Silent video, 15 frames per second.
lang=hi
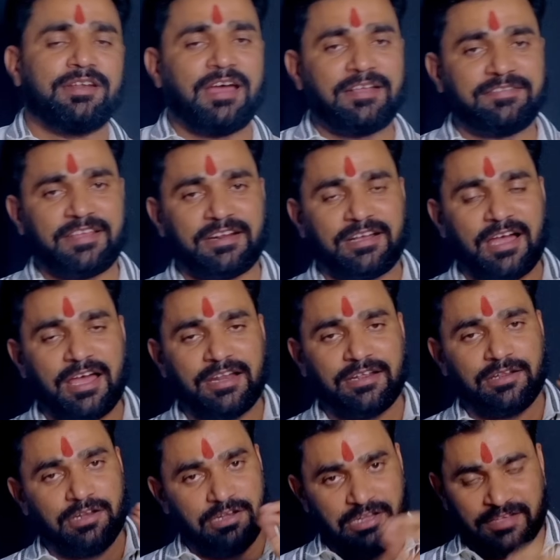राज्य
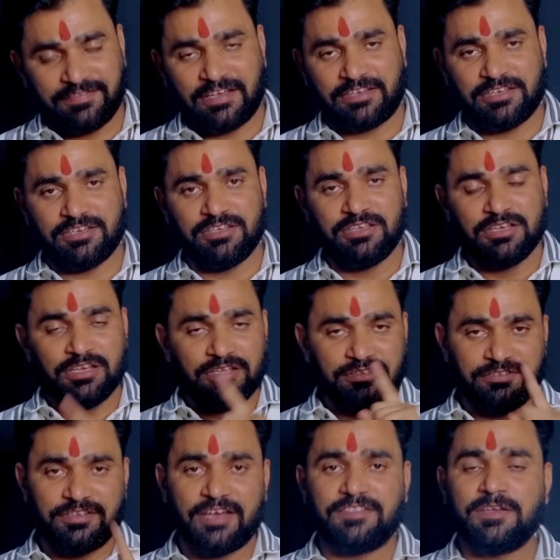सरकार ले सकेगी
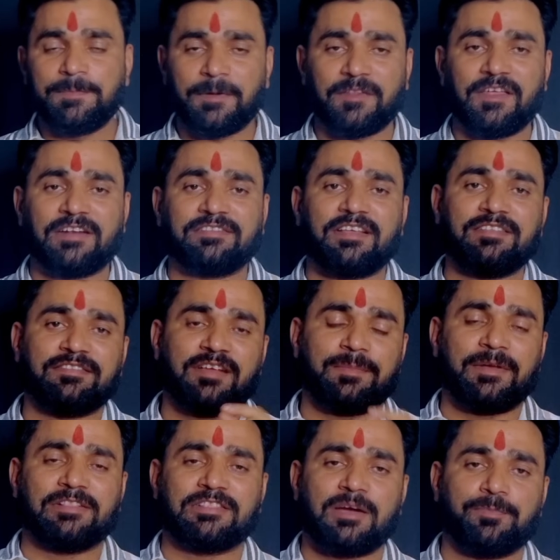यदि प्रदर्शन
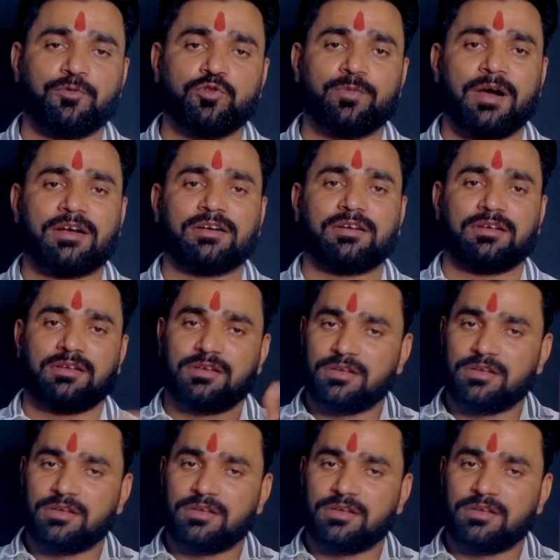सफलतापूर्वक